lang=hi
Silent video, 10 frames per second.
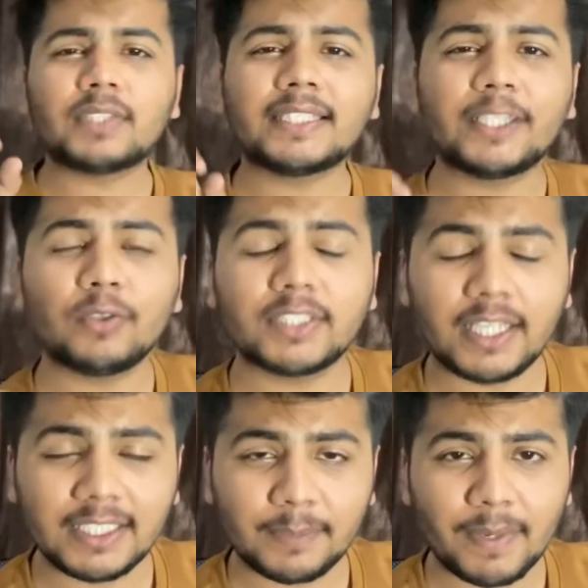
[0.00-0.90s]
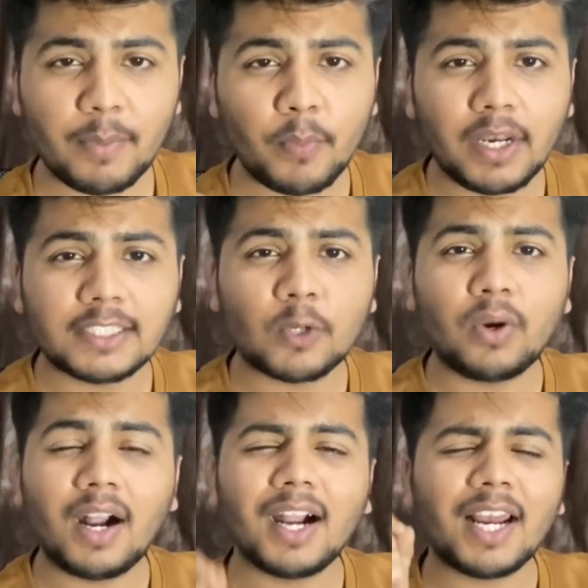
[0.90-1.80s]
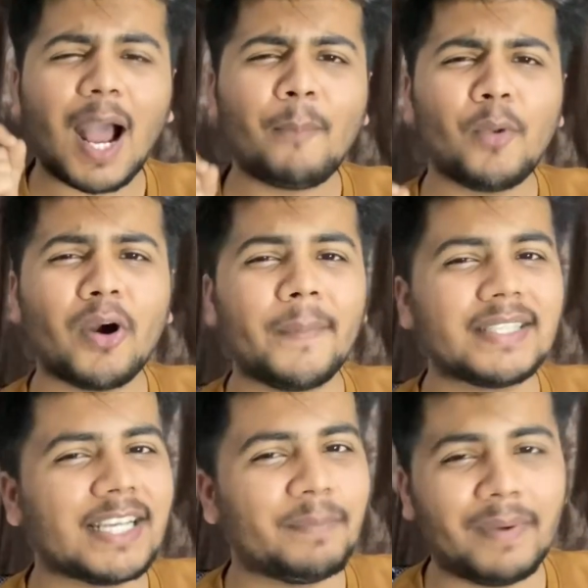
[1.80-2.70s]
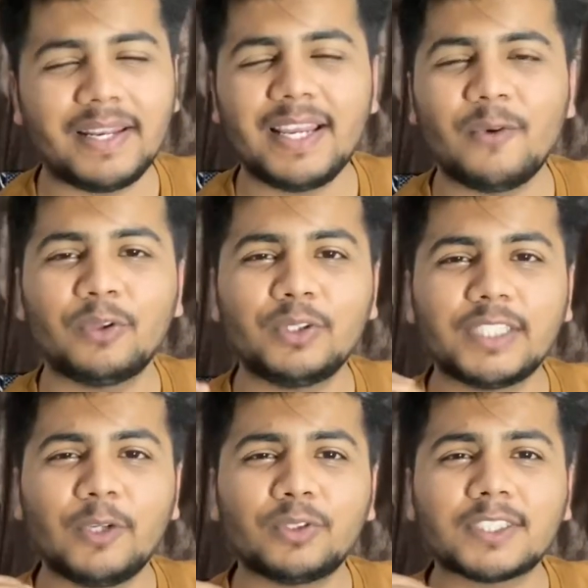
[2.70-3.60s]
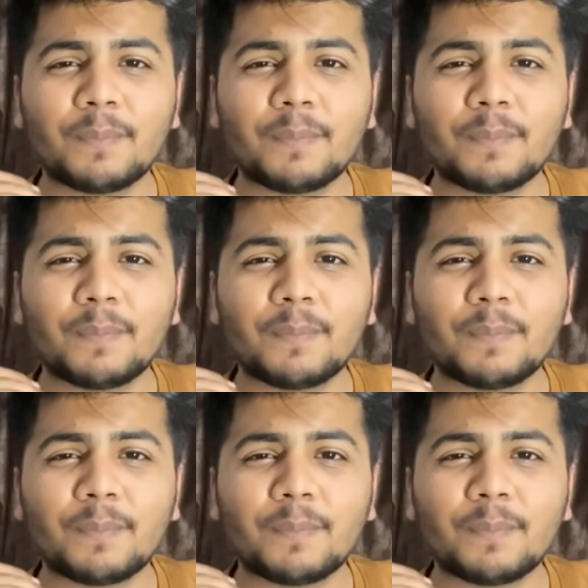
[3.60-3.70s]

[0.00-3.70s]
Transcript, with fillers: अब पांचवी एक्सरसाइज की ओर चलने से पहले मैं बोलना चाहूंगा अगर आप लोग हमारे चैनल पर नए हो